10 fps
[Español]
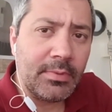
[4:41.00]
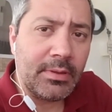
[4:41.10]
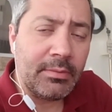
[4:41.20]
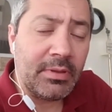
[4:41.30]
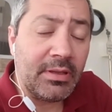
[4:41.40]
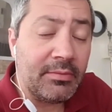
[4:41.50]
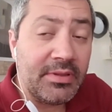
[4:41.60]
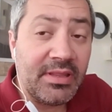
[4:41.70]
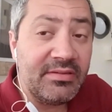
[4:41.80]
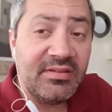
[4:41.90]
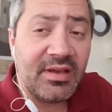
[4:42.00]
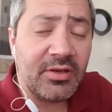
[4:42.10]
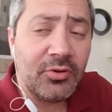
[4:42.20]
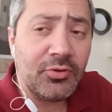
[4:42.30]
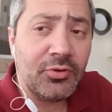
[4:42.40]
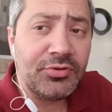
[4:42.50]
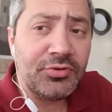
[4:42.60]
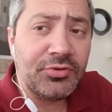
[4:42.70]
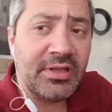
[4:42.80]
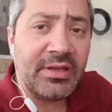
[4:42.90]
evidencia que no, no
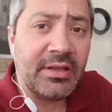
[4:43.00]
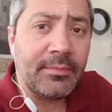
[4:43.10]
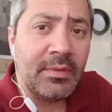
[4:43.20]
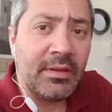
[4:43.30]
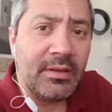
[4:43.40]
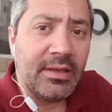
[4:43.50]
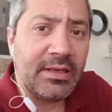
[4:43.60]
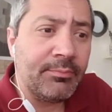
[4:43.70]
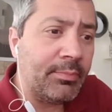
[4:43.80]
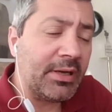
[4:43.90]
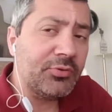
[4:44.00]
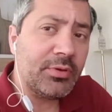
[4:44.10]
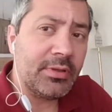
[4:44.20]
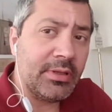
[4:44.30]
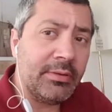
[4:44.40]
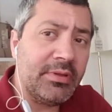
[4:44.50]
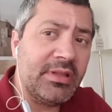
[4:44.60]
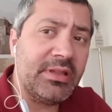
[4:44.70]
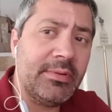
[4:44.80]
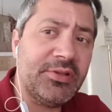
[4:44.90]
tiene el impacto que
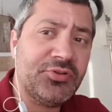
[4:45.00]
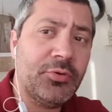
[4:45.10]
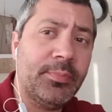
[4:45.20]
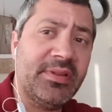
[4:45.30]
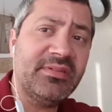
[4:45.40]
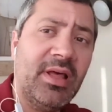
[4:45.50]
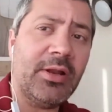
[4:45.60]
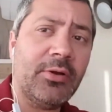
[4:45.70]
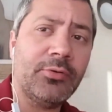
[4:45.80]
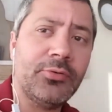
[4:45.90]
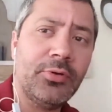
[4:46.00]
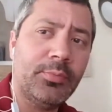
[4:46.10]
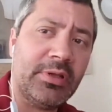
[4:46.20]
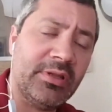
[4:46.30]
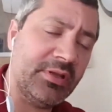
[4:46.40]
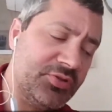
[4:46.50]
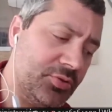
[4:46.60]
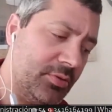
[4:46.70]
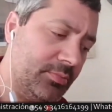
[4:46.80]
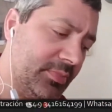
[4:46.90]
evidentemente ellos pensaron, ¿no? Porque de
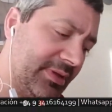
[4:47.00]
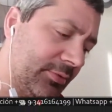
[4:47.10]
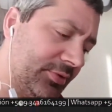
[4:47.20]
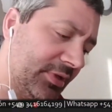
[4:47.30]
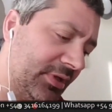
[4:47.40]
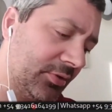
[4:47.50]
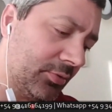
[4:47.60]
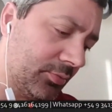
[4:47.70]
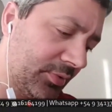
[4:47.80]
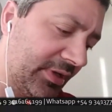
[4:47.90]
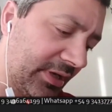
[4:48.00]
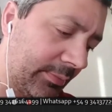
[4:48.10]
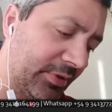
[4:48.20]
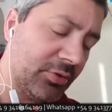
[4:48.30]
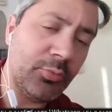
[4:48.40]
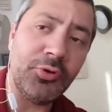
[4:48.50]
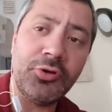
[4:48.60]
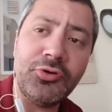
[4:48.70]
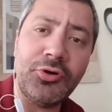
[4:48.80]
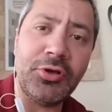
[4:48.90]
hecho estamos teniendo un incremento muy
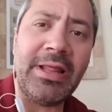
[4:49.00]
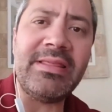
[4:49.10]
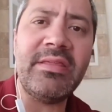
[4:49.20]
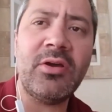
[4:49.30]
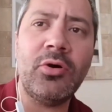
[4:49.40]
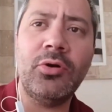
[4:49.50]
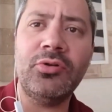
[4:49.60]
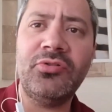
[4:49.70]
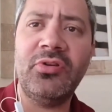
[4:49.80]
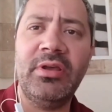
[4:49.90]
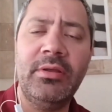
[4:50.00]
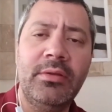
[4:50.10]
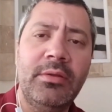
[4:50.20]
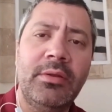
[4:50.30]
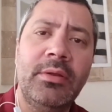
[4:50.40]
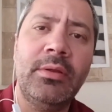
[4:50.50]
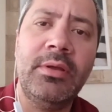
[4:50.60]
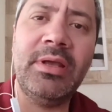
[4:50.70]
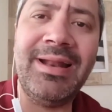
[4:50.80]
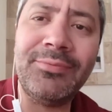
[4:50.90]
notorio. Nadie desconoce
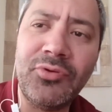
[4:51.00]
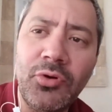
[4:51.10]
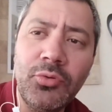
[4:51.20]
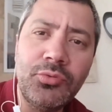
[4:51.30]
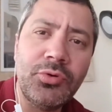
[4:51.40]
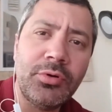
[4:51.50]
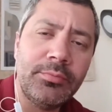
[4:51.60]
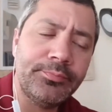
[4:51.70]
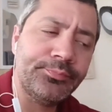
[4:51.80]
en absoluto